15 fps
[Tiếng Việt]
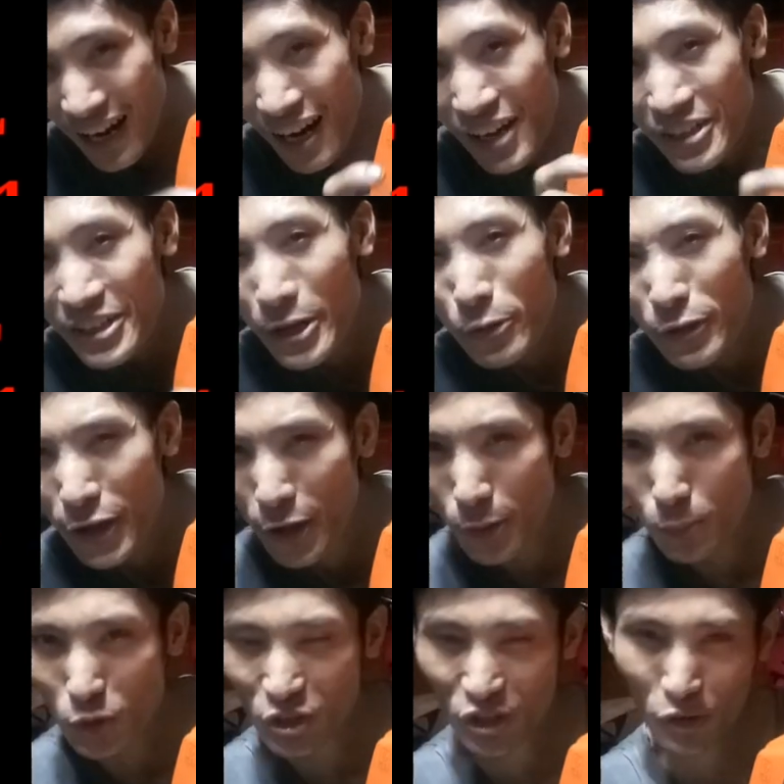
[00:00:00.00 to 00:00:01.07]
hơi kêu kêu
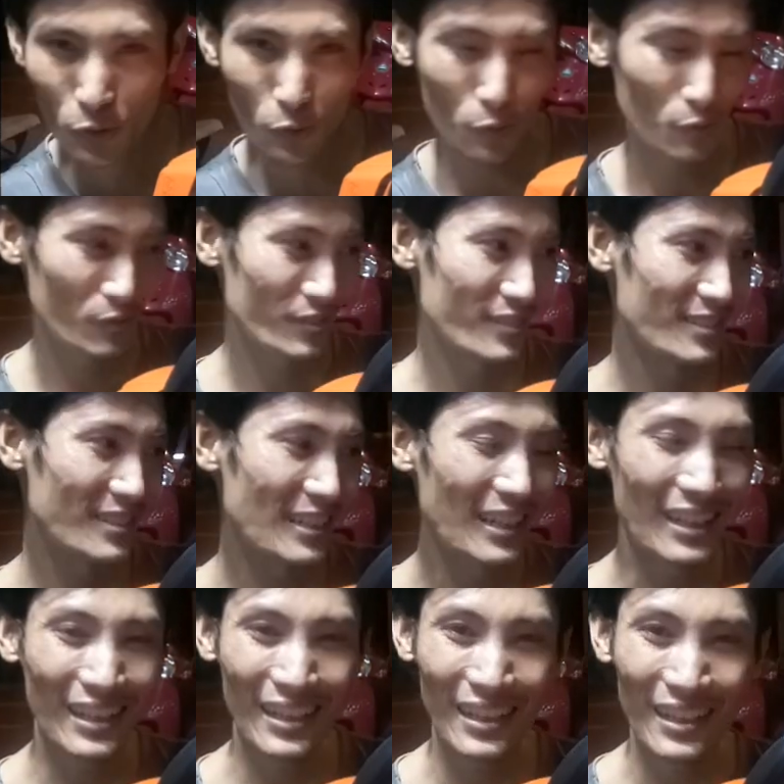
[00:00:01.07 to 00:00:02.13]
một xíu
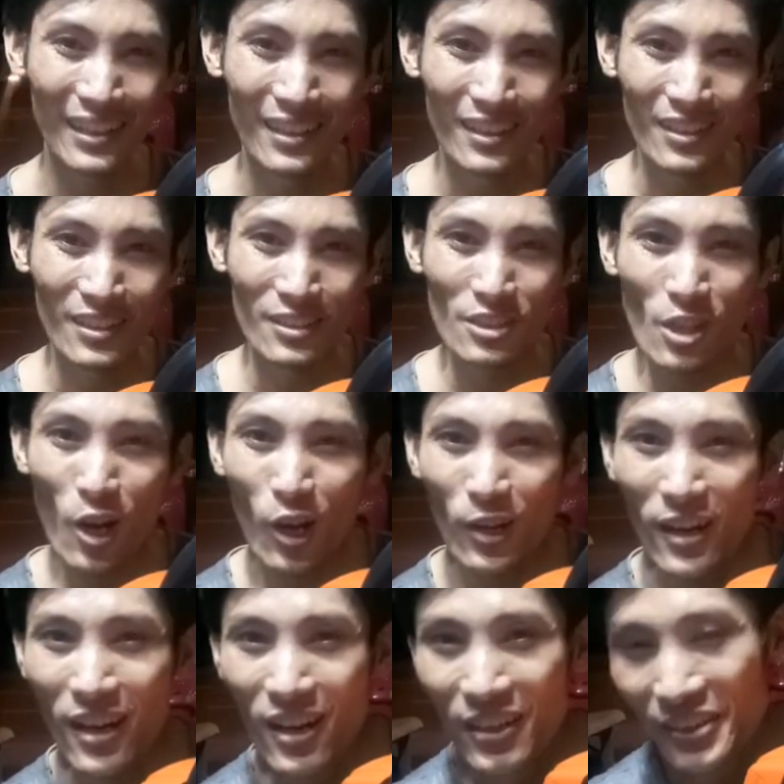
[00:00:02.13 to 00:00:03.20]
à, do
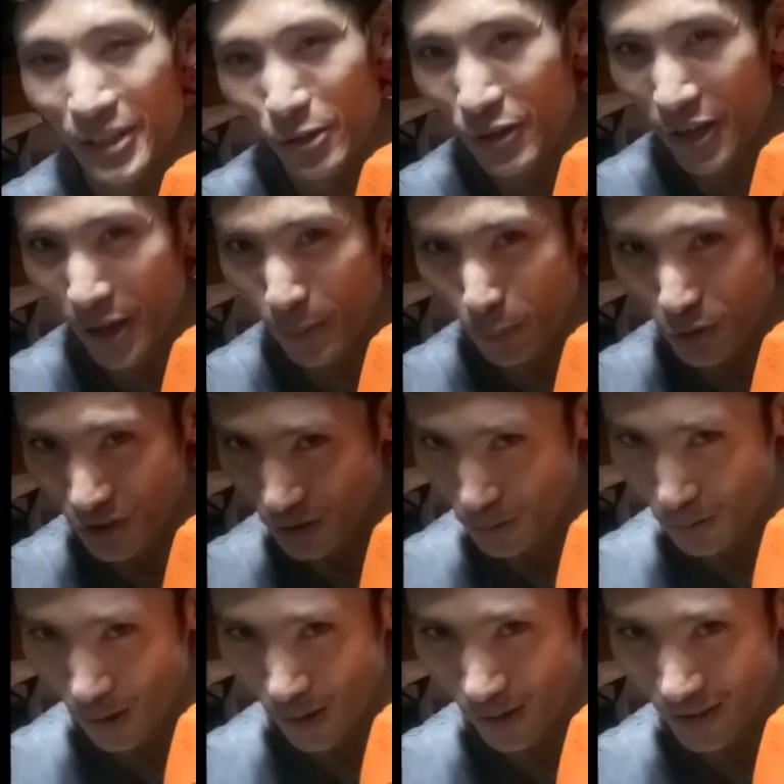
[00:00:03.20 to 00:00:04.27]
nó hơi kêu kêu một
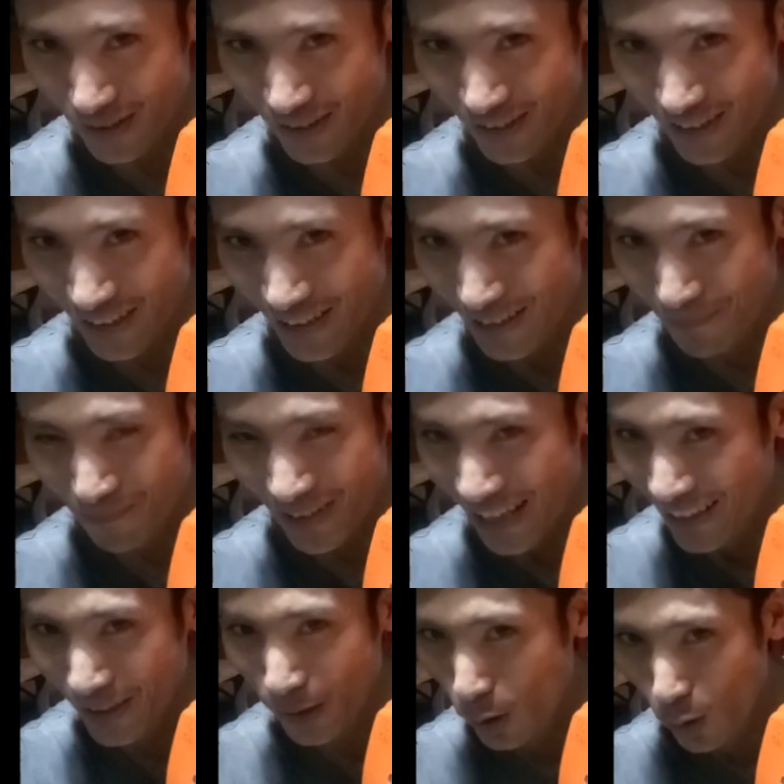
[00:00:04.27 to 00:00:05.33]
xíu thôi em
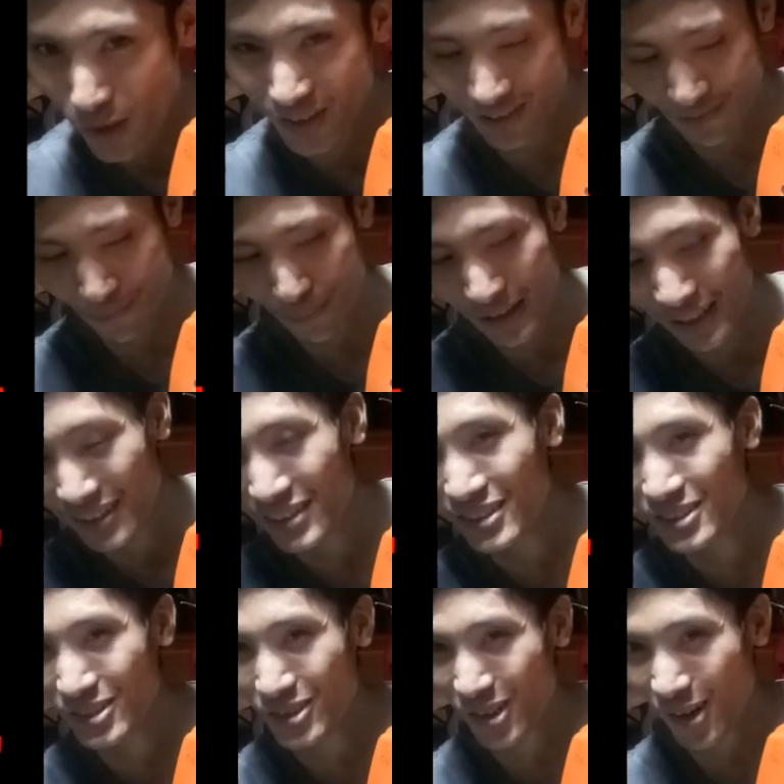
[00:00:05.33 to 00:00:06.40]
thay luôn mới
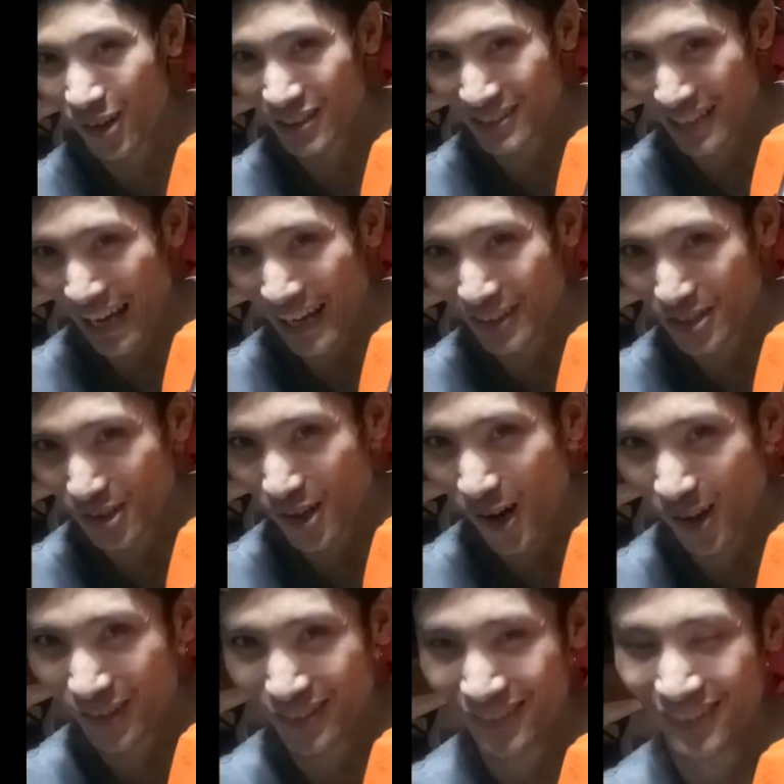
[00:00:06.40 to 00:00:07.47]
cho xài cho
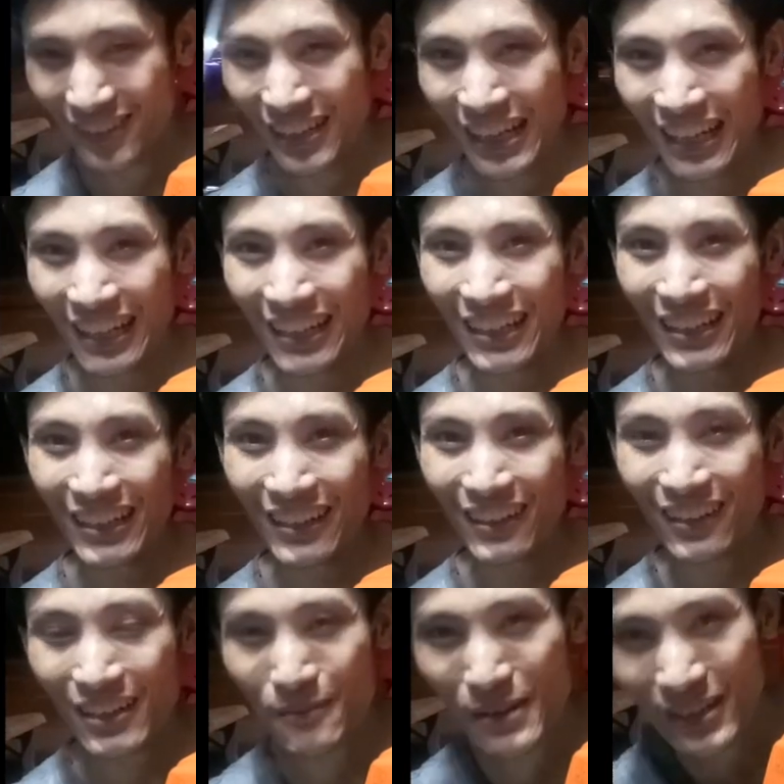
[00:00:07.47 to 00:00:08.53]
ngon
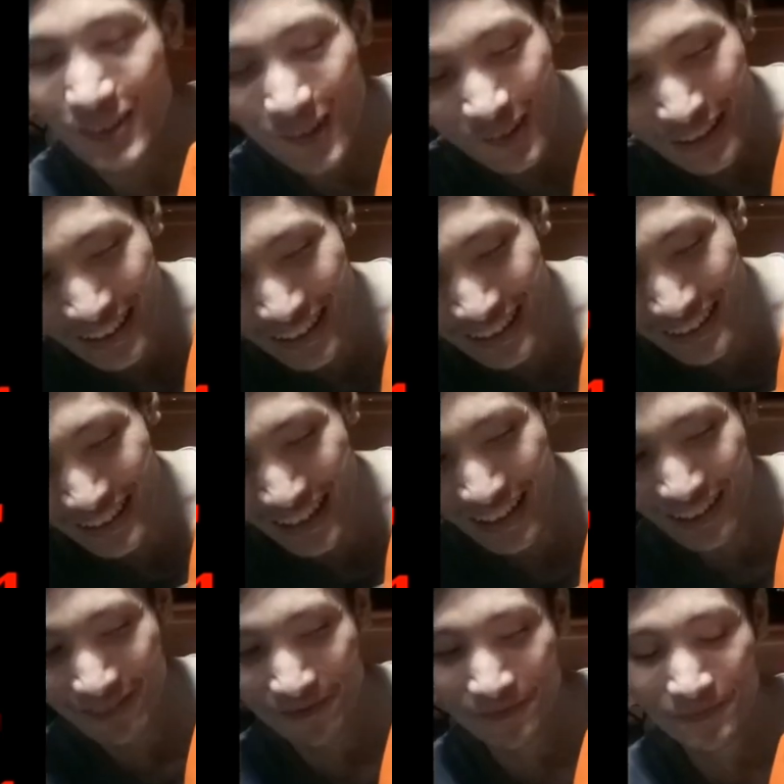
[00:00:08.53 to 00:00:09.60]
à các bạn ok
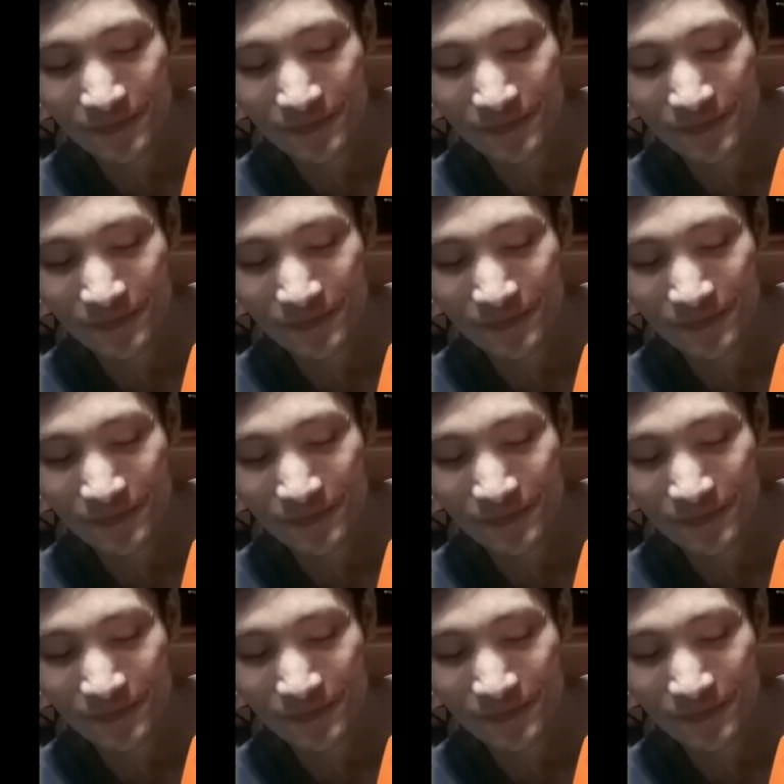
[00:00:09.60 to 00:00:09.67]
nhá